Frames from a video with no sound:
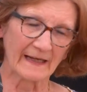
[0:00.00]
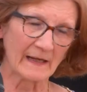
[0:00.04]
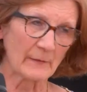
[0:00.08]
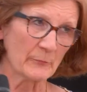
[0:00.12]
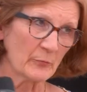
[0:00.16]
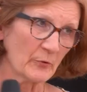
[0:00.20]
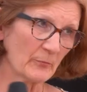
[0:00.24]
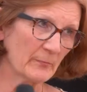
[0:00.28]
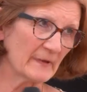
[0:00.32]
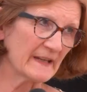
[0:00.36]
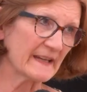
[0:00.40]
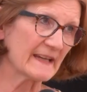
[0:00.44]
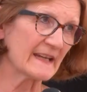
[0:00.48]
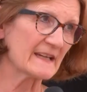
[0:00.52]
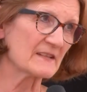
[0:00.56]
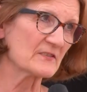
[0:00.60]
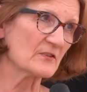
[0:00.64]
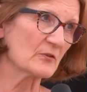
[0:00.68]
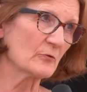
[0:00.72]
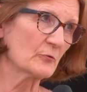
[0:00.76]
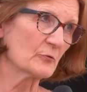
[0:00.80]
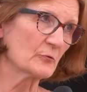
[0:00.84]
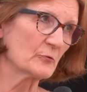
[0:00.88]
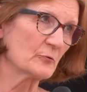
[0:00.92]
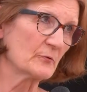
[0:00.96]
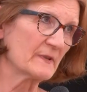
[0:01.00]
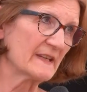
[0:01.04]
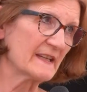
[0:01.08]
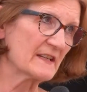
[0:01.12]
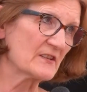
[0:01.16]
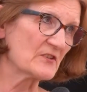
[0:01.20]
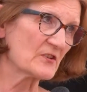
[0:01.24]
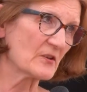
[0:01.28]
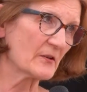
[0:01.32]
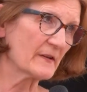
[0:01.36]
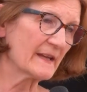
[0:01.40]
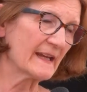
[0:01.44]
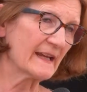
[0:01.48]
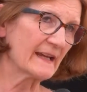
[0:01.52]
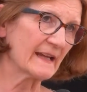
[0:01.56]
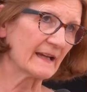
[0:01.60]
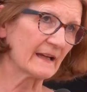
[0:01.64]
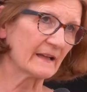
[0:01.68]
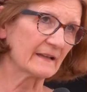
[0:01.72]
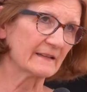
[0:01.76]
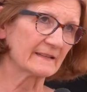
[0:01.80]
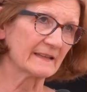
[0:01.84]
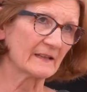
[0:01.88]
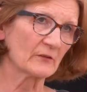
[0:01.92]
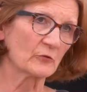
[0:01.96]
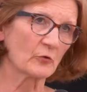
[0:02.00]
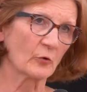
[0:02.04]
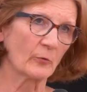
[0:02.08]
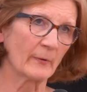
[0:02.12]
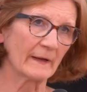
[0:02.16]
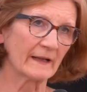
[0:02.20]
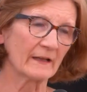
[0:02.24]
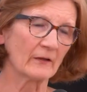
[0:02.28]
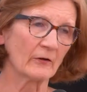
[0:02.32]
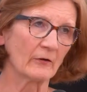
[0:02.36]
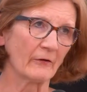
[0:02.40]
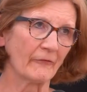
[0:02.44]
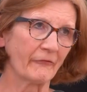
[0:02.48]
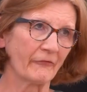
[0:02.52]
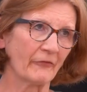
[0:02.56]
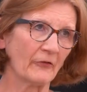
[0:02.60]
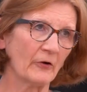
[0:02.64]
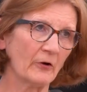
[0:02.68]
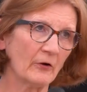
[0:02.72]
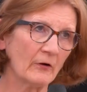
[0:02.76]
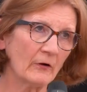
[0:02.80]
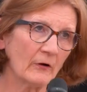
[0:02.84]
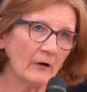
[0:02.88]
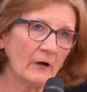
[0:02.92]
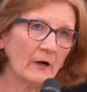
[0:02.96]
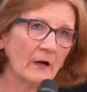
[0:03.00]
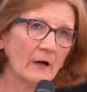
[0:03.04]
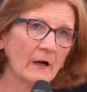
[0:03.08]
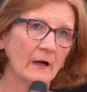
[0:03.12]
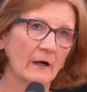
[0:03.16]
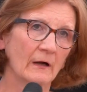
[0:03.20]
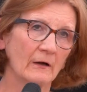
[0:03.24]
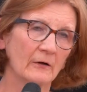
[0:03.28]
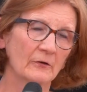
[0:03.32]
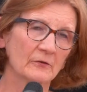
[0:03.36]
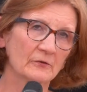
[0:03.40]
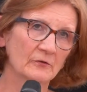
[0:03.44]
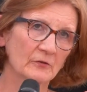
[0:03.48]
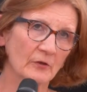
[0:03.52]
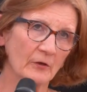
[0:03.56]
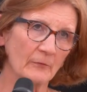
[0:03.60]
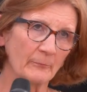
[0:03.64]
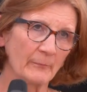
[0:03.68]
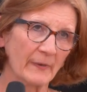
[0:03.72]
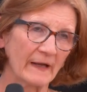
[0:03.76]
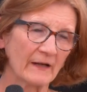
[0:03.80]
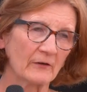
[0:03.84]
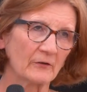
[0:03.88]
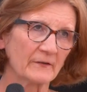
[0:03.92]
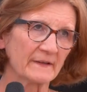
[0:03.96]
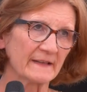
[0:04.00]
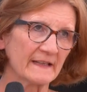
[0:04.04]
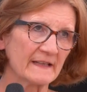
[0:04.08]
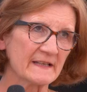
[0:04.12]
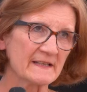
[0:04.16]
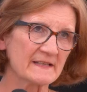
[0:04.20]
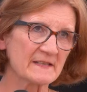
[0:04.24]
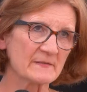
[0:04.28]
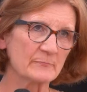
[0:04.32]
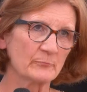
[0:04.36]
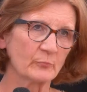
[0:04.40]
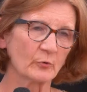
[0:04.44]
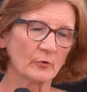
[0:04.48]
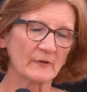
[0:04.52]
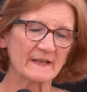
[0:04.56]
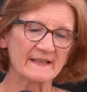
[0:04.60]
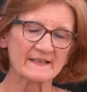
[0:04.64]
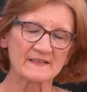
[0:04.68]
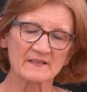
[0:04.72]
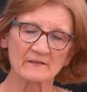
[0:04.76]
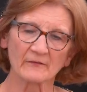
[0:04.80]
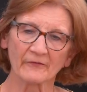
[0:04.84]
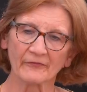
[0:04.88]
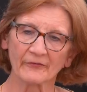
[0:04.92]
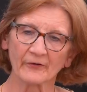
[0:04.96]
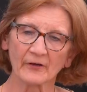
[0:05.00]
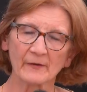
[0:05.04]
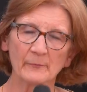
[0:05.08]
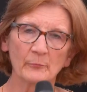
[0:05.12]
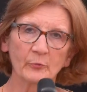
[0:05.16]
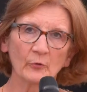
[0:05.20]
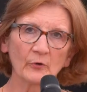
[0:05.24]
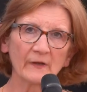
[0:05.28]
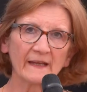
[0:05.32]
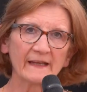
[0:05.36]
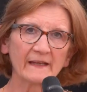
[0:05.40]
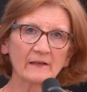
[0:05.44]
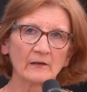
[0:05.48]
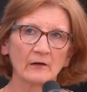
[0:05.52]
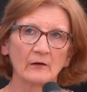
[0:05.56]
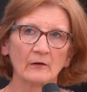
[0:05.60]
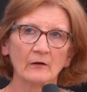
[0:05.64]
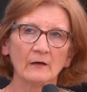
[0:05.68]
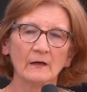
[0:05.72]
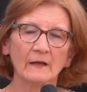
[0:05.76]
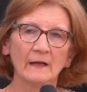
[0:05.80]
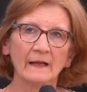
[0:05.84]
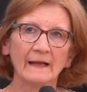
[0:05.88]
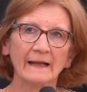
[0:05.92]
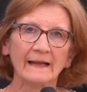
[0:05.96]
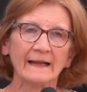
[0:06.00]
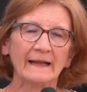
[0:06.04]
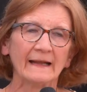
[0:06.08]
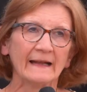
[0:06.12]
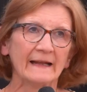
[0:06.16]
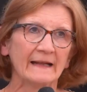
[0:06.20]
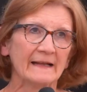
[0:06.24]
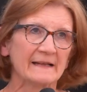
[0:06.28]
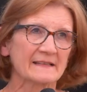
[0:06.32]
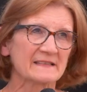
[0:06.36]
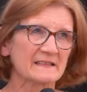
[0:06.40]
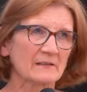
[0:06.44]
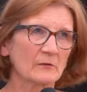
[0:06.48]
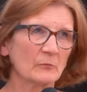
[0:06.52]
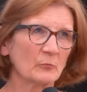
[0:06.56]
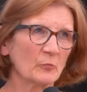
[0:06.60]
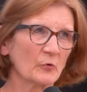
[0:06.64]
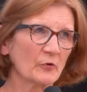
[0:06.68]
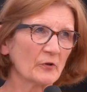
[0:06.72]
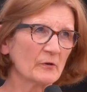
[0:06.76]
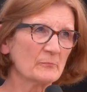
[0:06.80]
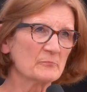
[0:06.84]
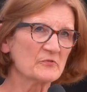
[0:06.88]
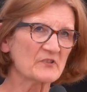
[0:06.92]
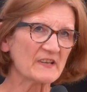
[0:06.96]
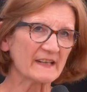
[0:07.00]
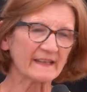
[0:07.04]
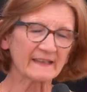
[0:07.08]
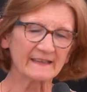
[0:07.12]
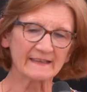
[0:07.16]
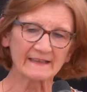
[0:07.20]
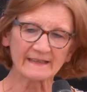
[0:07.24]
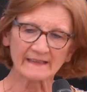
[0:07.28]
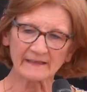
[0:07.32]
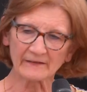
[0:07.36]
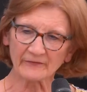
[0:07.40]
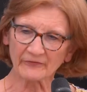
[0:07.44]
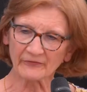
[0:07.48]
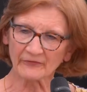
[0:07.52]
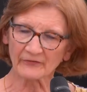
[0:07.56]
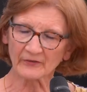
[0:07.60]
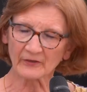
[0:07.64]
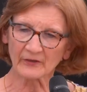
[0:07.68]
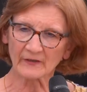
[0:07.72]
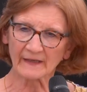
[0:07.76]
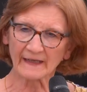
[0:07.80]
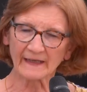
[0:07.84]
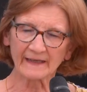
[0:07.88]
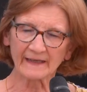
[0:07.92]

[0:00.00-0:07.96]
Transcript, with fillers: à la publication du dictionnaire des droits de l'enfant, entre parenthèses, pour les enfants et pour les grands. C'est que mon objectif